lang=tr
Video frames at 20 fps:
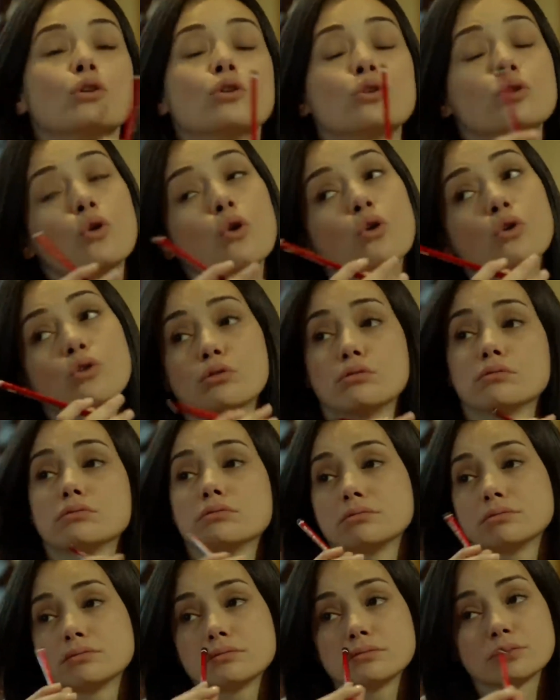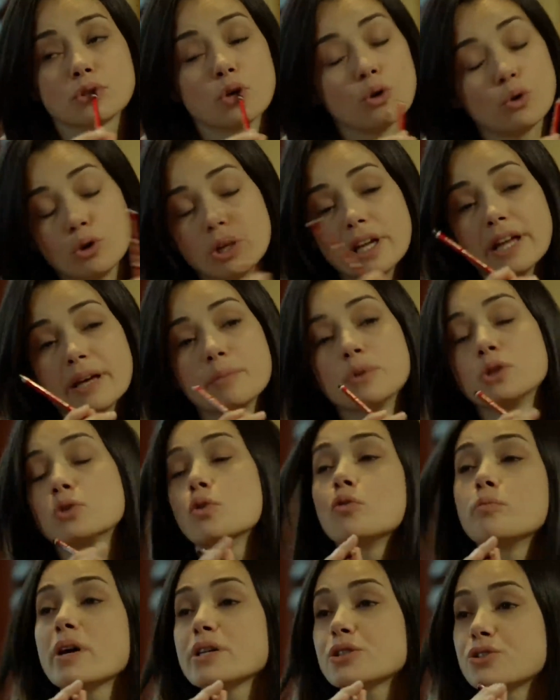Yok. Öyle hemen
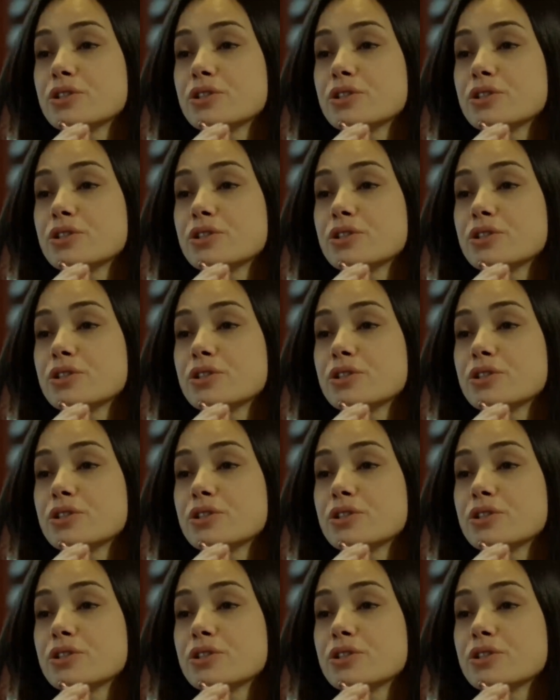olmaz